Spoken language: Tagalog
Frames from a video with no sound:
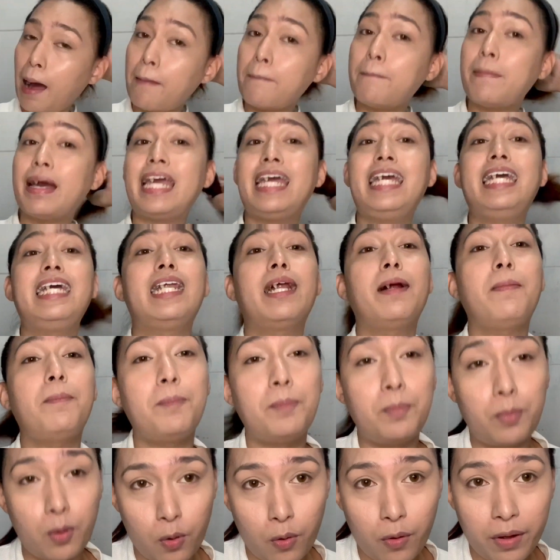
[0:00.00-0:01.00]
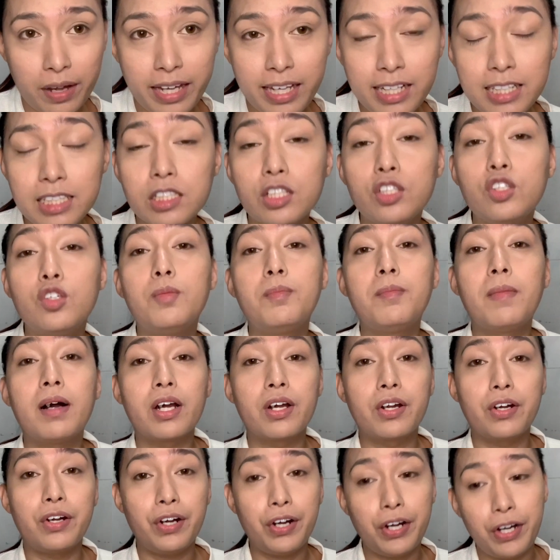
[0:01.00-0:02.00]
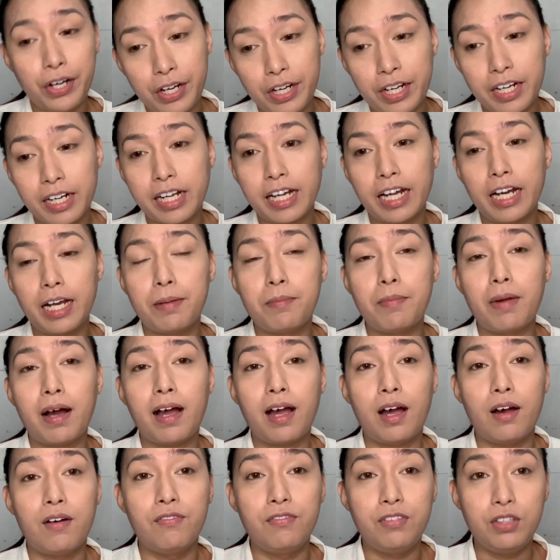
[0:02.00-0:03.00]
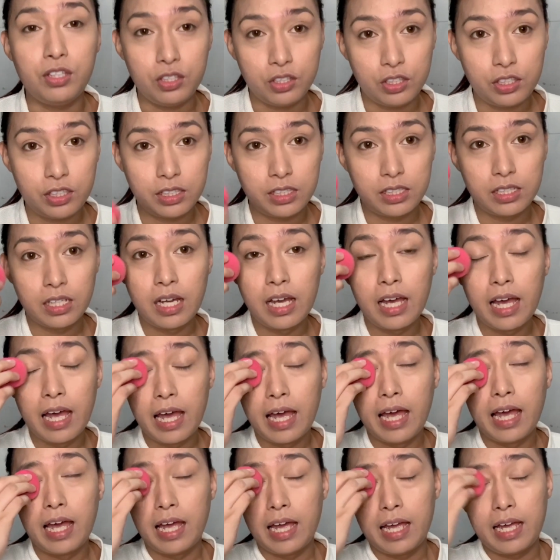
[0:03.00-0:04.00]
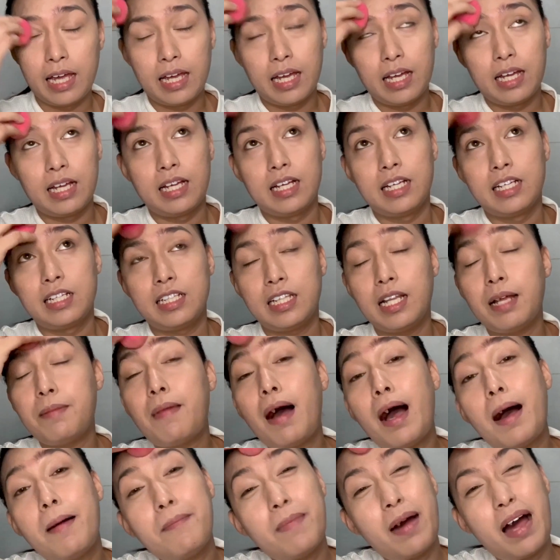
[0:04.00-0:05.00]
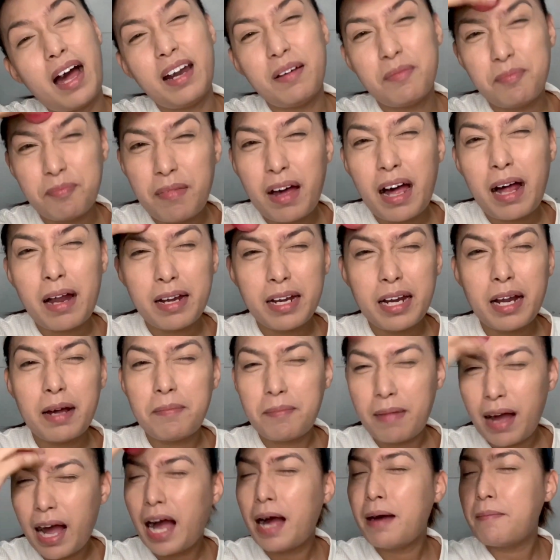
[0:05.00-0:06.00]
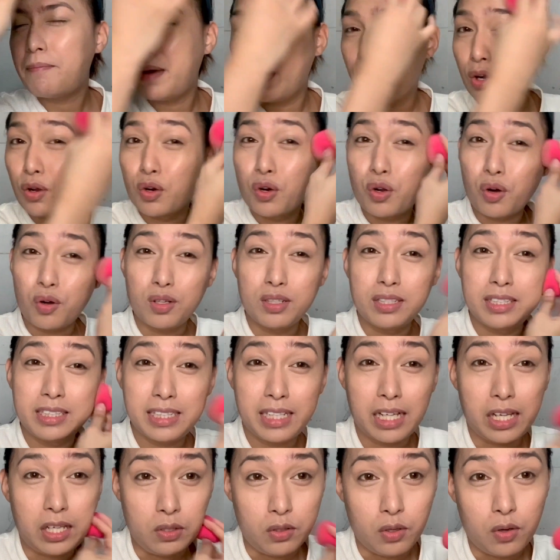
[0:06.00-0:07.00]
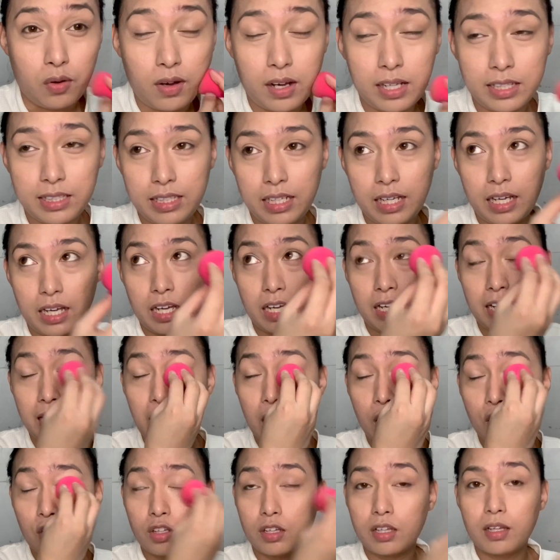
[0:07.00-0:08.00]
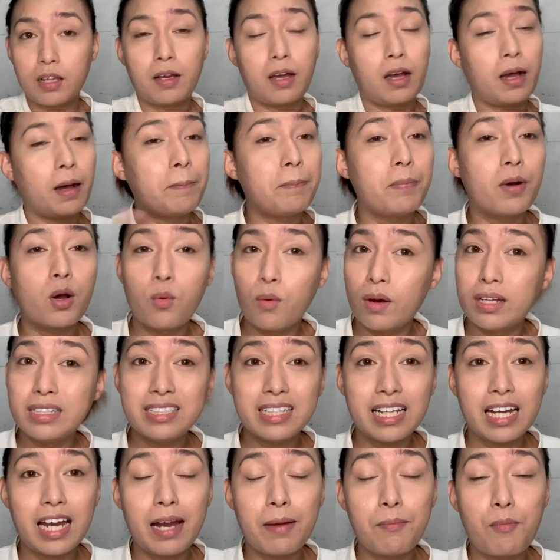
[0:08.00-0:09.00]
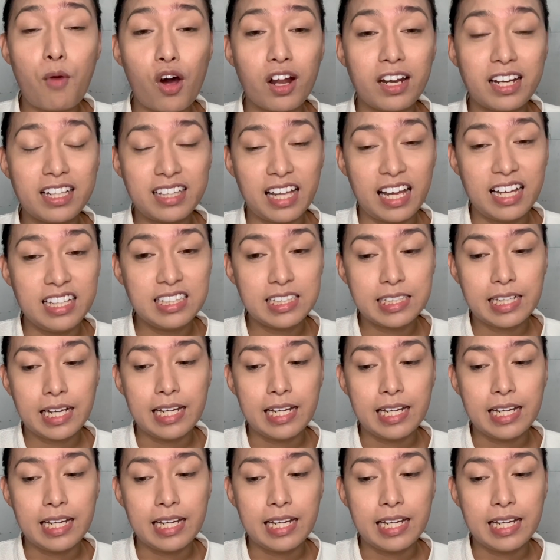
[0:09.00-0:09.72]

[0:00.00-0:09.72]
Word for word: mahirap po is yung mag-earn ka ng mga views ng mga, ma- ma- ng mga manonood sa'yo kasi lalo kapag once na monetize ka